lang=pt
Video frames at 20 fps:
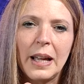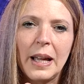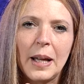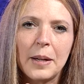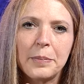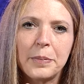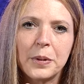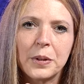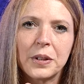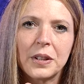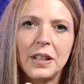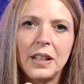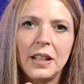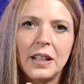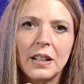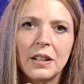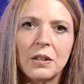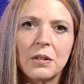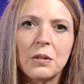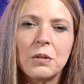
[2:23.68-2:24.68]
é
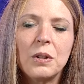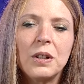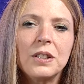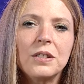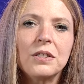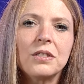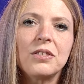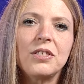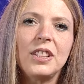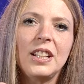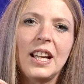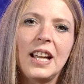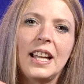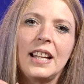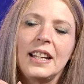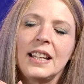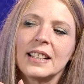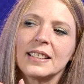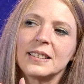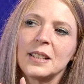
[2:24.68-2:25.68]
porque quando
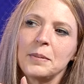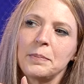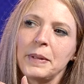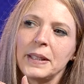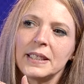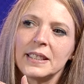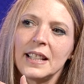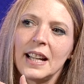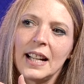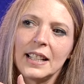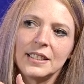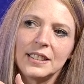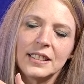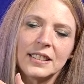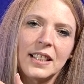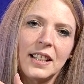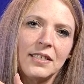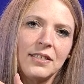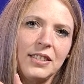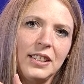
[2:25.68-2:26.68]
vierem as
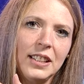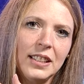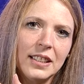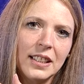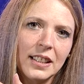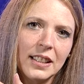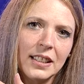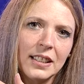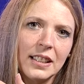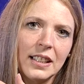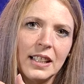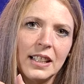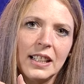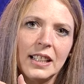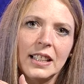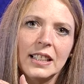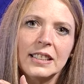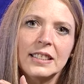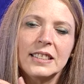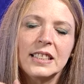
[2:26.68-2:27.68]
tempestades da vida,
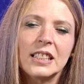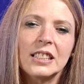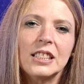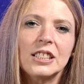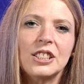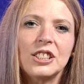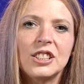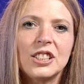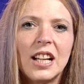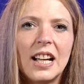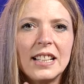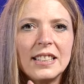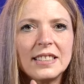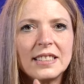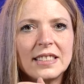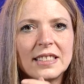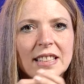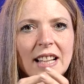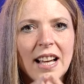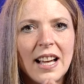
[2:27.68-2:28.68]
se a gente já
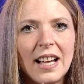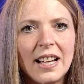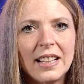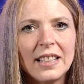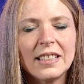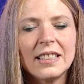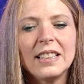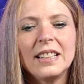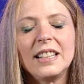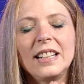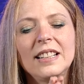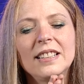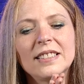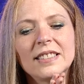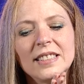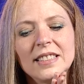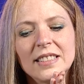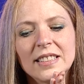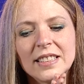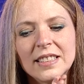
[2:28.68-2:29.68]
está
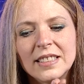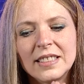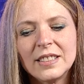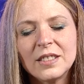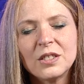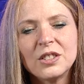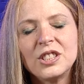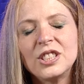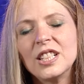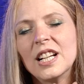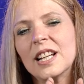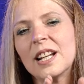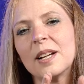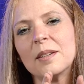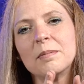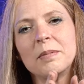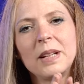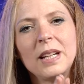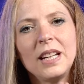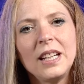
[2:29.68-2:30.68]
ensinando
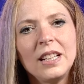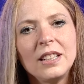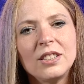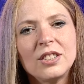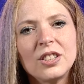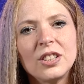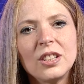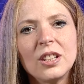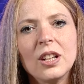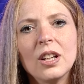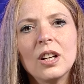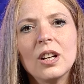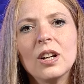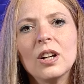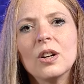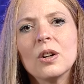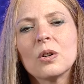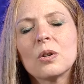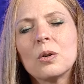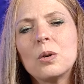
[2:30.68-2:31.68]
diariamente
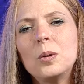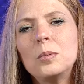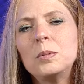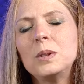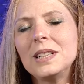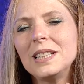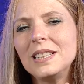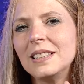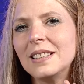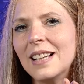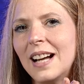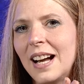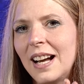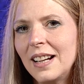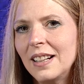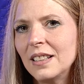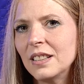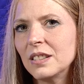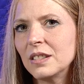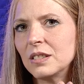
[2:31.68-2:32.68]
como
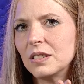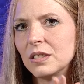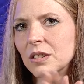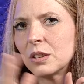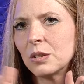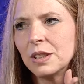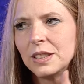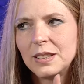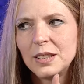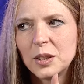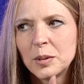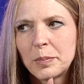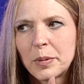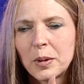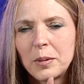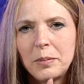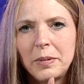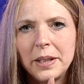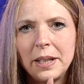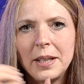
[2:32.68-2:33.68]
lidar com esses
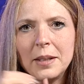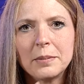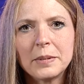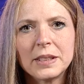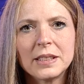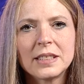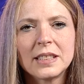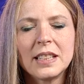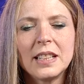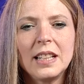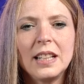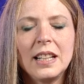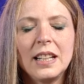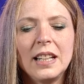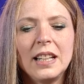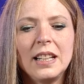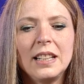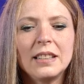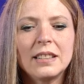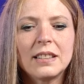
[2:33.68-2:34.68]
problemas,
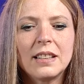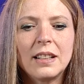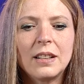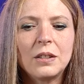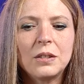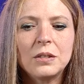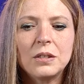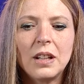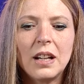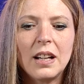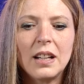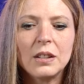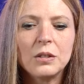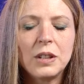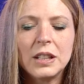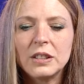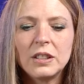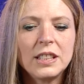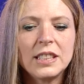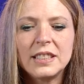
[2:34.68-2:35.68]
então
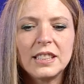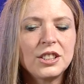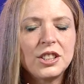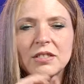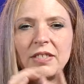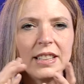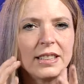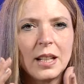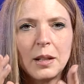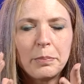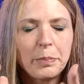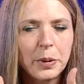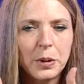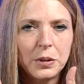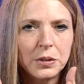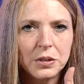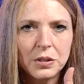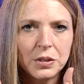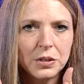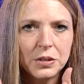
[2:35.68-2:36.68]
o adolescente vai estar
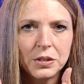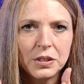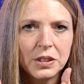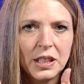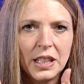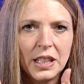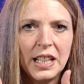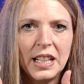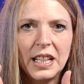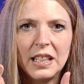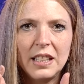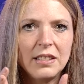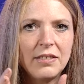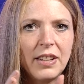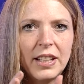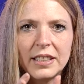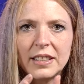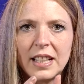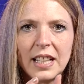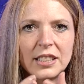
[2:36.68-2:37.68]
pronto. Ele
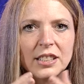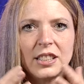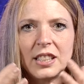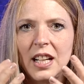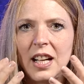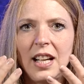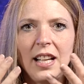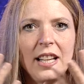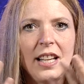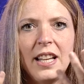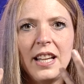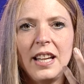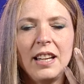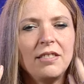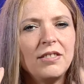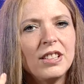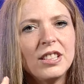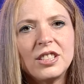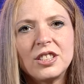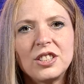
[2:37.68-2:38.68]
vai estar já
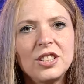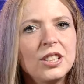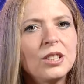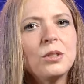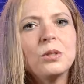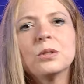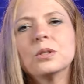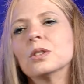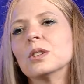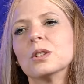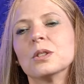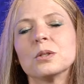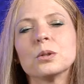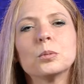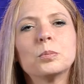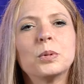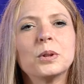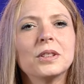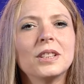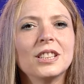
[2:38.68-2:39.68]
revestido
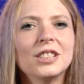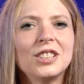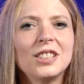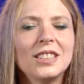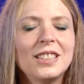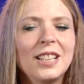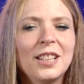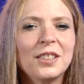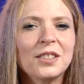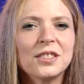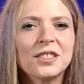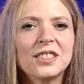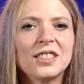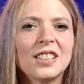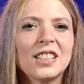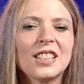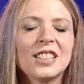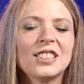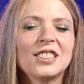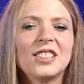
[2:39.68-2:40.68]
do poder de Deus,
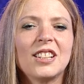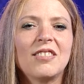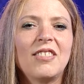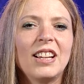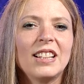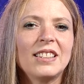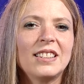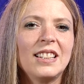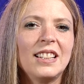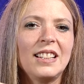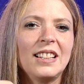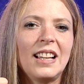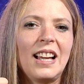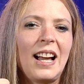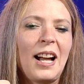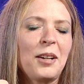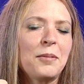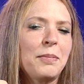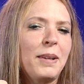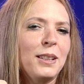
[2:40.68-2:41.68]
já vai ter
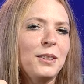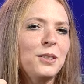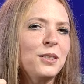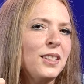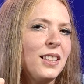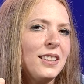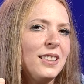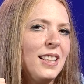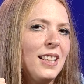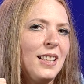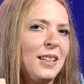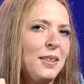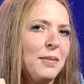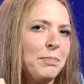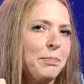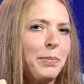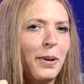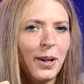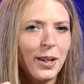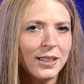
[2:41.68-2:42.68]
a armadura dele
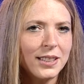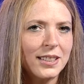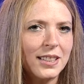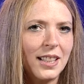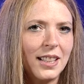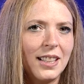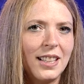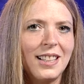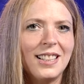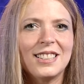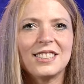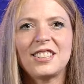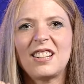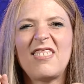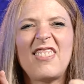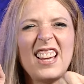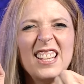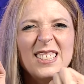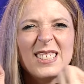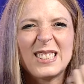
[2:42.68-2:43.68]
posta, já
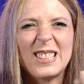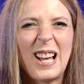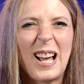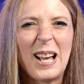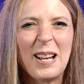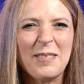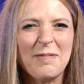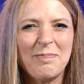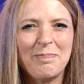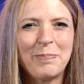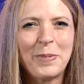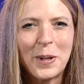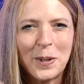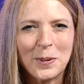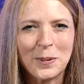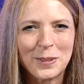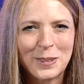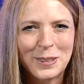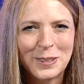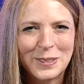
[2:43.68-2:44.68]
vai estar
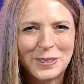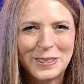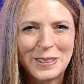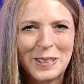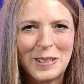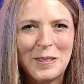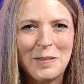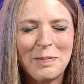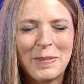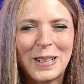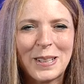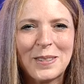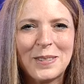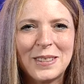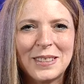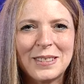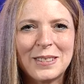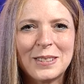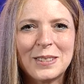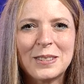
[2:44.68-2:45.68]
pronto para
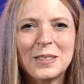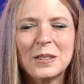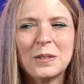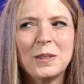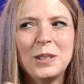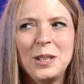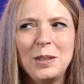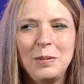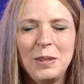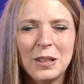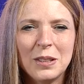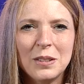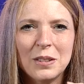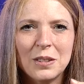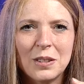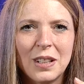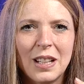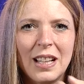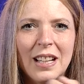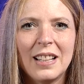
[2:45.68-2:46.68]
quando o inimigo